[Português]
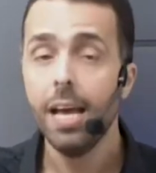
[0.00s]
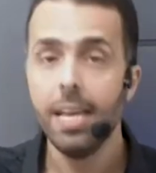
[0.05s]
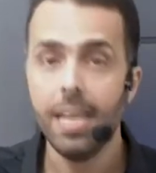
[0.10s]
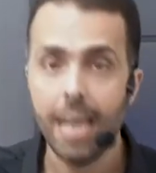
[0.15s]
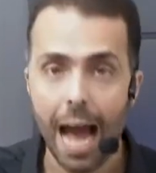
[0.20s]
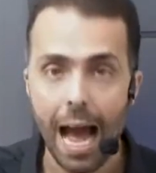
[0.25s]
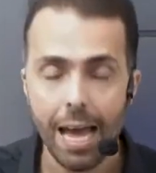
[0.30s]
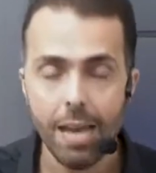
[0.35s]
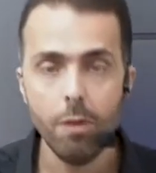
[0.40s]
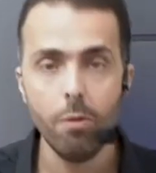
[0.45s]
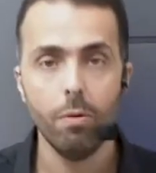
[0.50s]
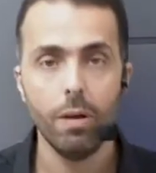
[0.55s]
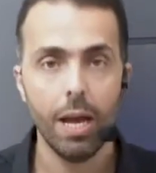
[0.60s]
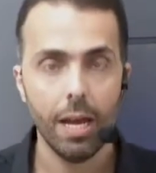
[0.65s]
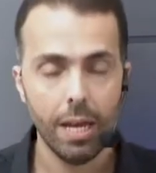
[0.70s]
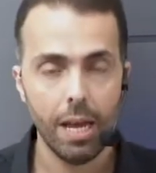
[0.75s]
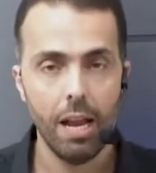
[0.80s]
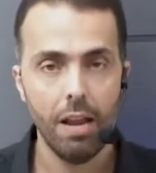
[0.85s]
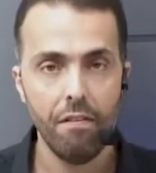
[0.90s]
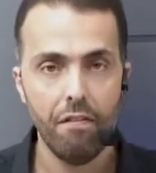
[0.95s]
E aí o que
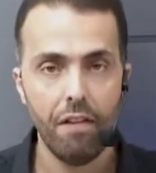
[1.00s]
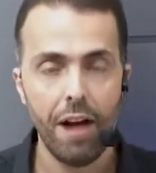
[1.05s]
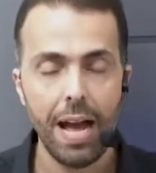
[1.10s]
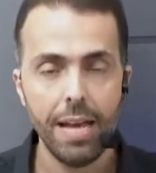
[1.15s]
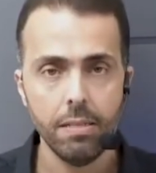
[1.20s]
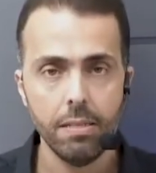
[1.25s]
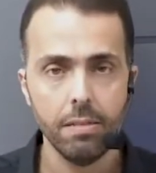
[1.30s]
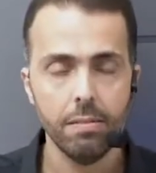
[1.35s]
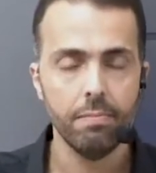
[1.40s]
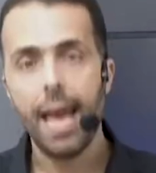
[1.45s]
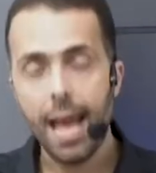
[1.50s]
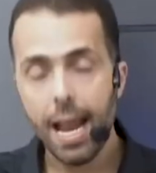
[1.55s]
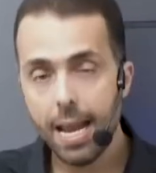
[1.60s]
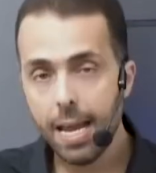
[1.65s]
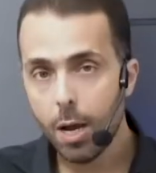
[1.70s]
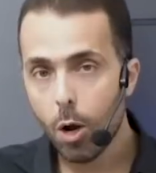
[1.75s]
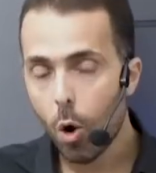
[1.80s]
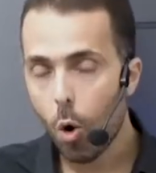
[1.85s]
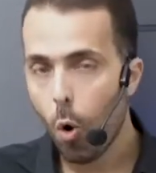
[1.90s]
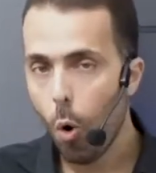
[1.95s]
é que ele faz?
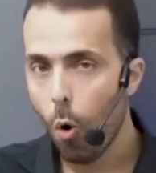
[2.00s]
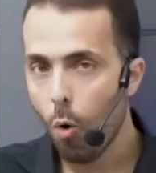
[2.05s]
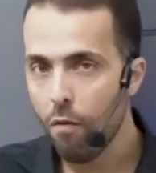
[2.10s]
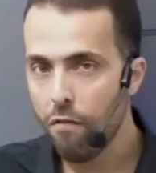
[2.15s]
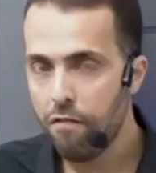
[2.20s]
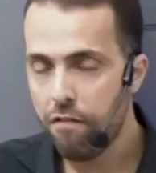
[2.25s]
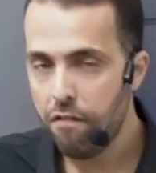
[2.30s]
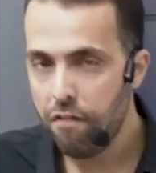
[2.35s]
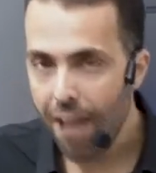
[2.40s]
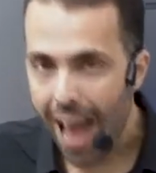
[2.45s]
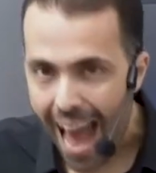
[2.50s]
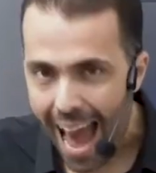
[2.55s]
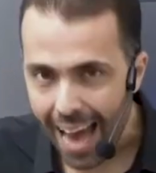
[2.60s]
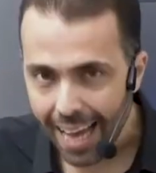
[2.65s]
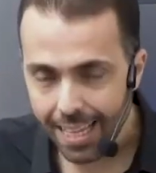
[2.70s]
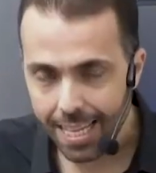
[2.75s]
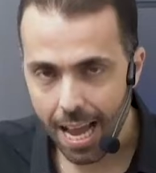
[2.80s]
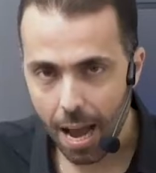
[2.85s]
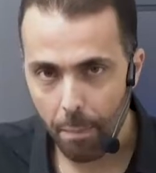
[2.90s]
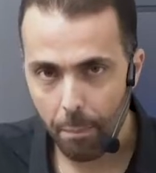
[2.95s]
Ele
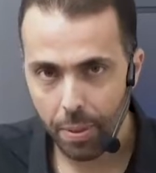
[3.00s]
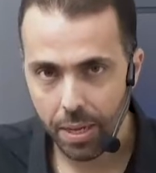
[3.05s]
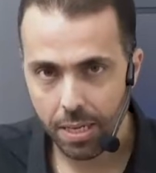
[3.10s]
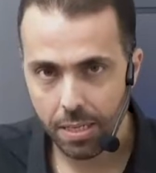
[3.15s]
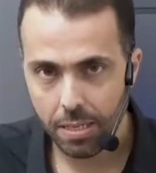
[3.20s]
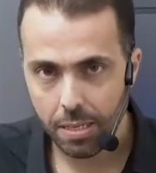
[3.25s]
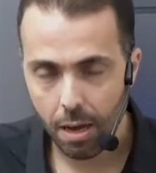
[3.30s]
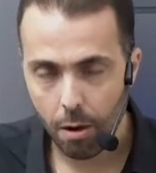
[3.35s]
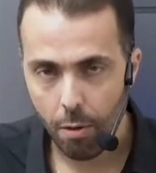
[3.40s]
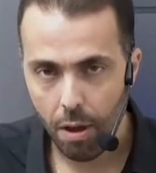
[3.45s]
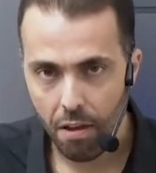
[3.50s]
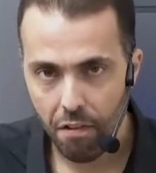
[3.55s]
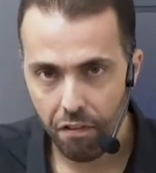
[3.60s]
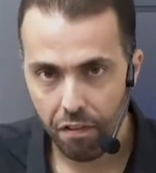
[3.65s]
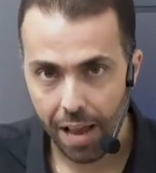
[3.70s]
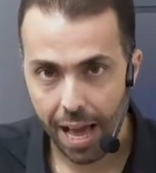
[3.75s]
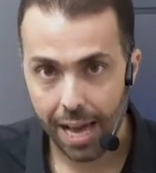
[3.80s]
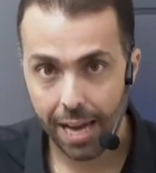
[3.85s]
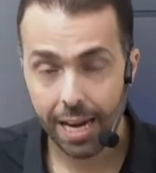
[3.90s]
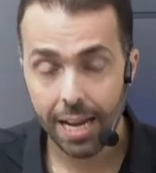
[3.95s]
converte a prisão em
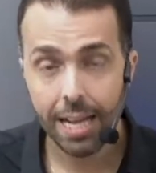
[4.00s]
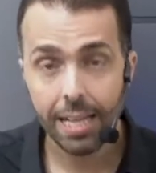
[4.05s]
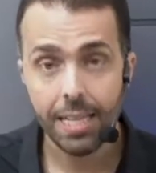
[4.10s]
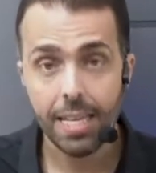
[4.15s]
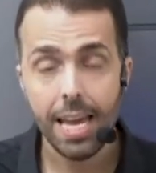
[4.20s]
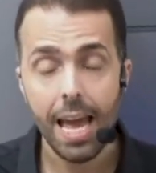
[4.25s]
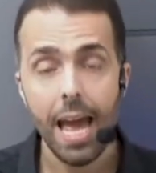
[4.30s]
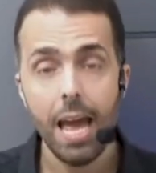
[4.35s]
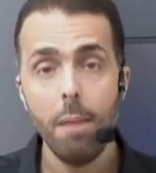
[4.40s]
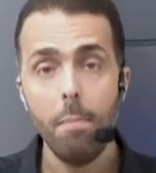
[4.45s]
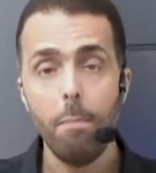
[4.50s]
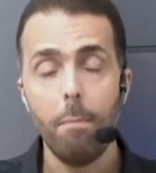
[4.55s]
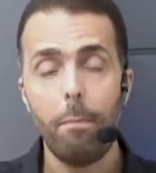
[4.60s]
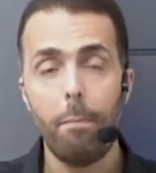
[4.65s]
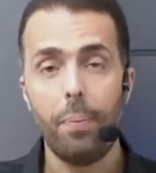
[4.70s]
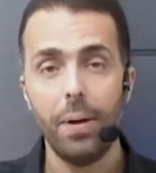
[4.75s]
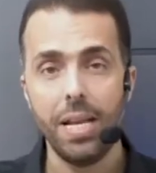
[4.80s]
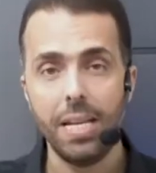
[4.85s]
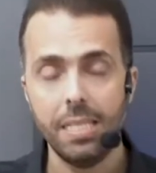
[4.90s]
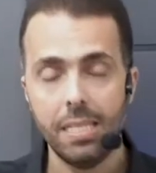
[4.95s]
flagrante em
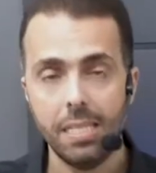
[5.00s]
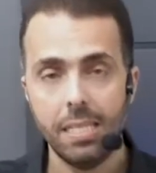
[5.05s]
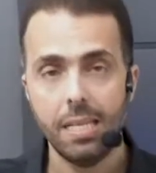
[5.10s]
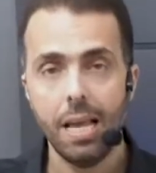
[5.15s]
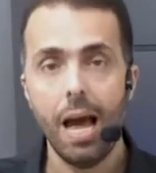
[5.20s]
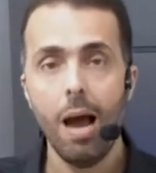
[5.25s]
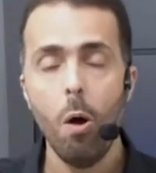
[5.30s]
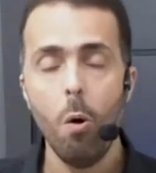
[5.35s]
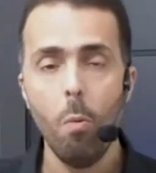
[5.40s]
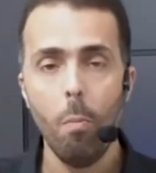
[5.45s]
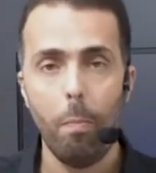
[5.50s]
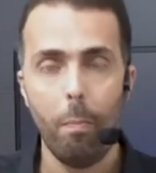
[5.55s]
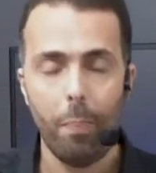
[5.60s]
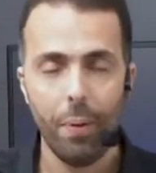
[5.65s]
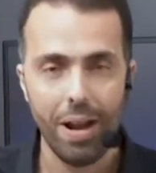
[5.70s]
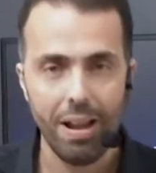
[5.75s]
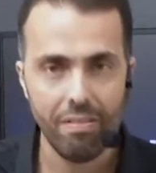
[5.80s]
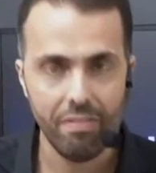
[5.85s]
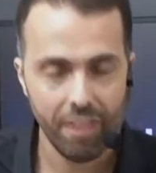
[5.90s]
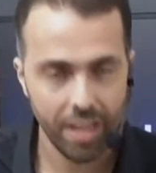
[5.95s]
prisão
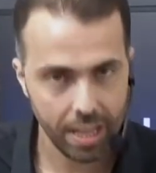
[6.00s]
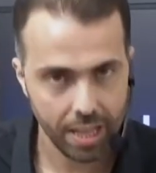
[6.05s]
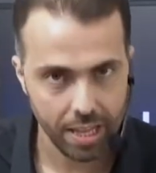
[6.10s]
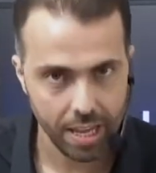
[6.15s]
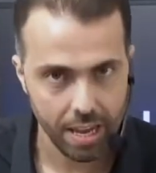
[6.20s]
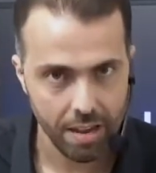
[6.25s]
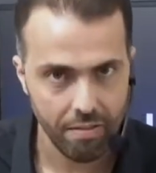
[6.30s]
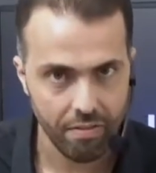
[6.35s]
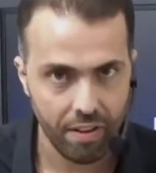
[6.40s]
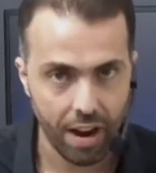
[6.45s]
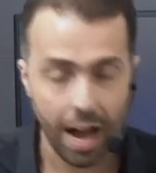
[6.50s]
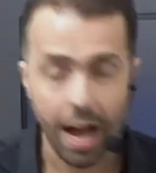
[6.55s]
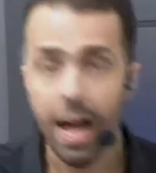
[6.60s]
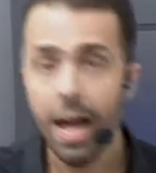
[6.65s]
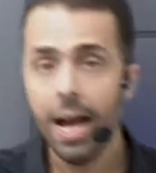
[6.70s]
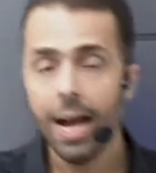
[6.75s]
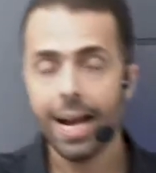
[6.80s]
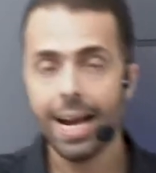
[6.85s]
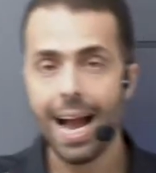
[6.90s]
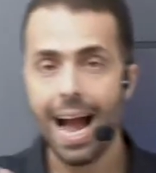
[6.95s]
preventiva,
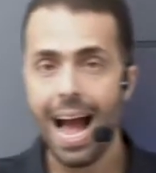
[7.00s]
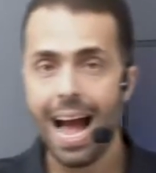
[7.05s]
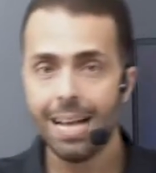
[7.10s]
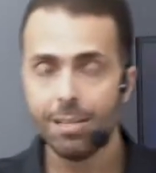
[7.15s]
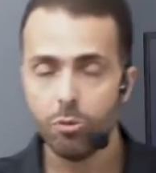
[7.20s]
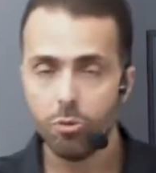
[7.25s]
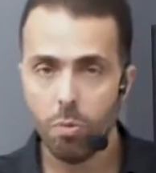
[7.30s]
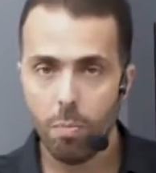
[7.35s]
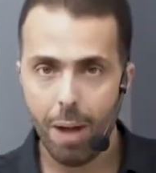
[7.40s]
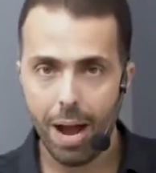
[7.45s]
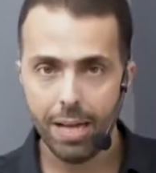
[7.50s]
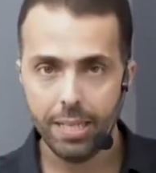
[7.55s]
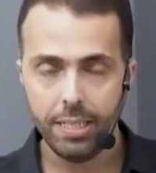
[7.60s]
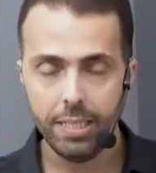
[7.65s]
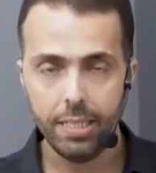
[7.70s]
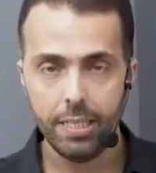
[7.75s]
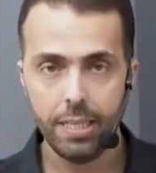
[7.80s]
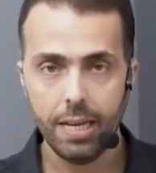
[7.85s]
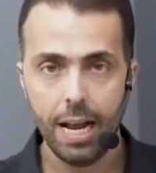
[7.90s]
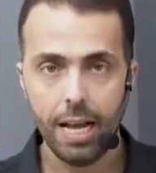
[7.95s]
caso o
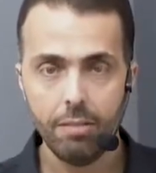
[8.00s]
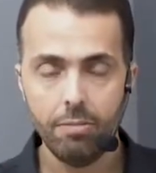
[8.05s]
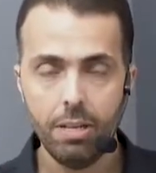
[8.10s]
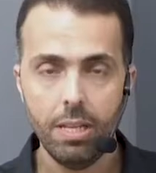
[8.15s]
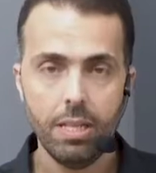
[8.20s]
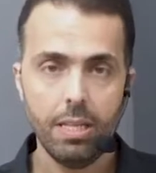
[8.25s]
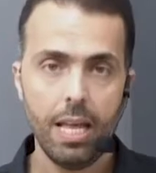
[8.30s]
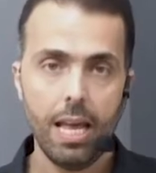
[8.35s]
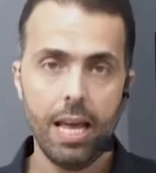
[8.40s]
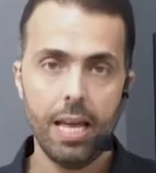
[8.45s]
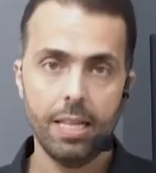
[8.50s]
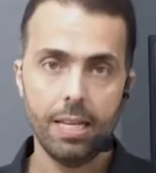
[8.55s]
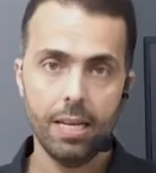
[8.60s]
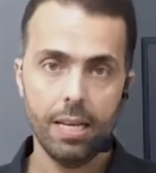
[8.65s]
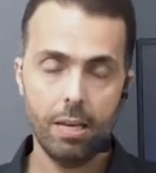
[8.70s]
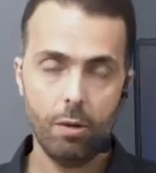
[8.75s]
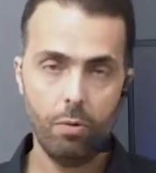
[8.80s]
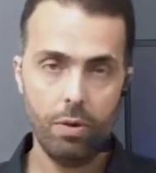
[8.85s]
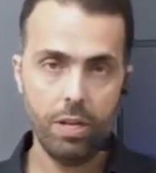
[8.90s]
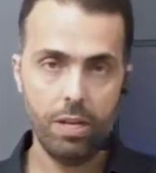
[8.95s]
magistrado entenda
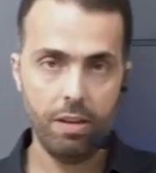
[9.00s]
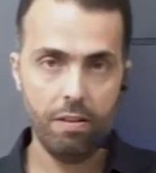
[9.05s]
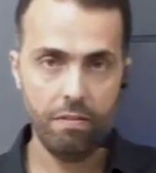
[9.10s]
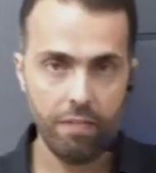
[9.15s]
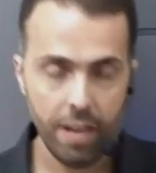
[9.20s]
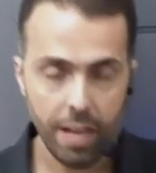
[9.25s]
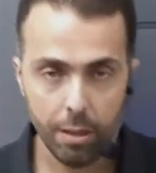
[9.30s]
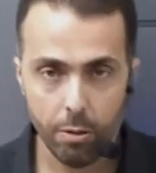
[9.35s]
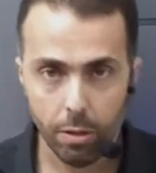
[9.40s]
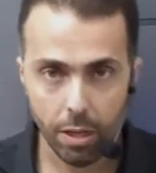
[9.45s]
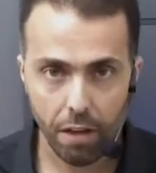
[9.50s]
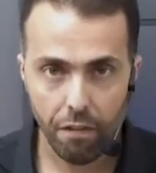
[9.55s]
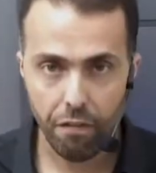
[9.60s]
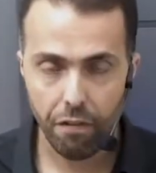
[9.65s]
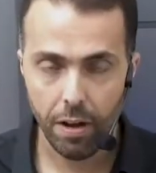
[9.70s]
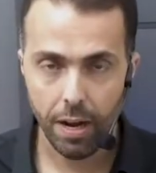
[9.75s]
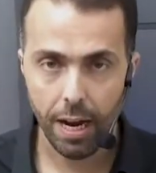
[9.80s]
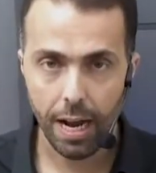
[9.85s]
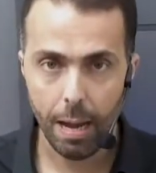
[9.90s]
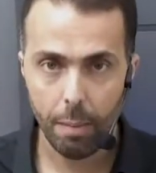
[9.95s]
que o indivíduo que
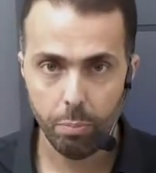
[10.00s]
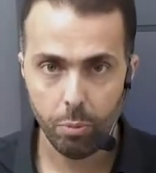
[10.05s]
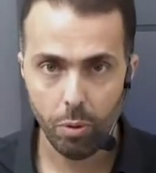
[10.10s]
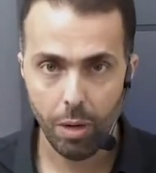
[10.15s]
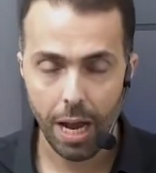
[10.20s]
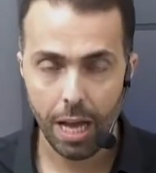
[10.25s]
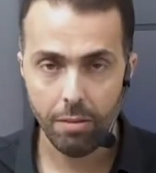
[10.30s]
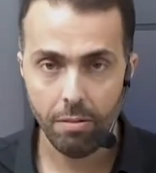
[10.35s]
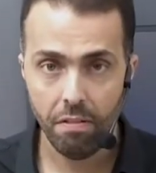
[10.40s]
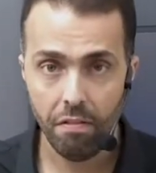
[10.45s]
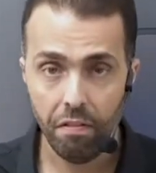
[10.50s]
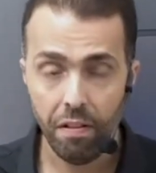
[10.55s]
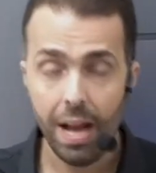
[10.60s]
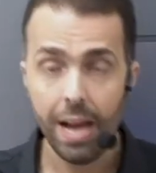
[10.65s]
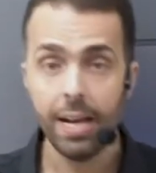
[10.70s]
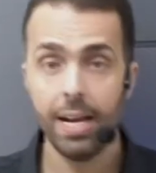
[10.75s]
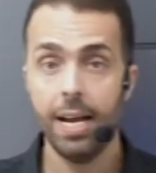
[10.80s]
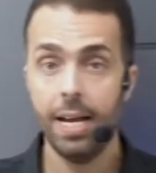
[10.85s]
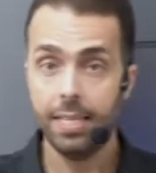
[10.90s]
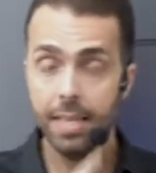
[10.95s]
foi capturado em
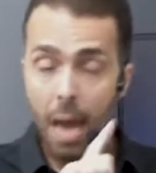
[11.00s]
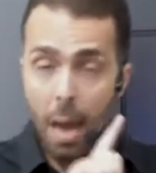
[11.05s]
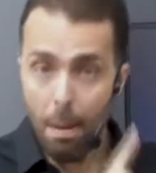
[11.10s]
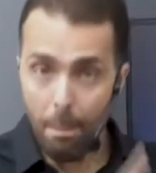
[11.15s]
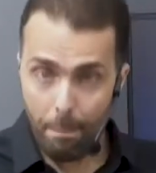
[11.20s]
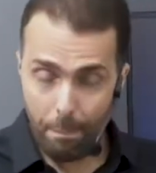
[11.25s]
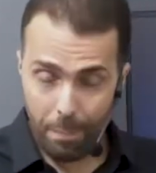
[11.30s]
flagrante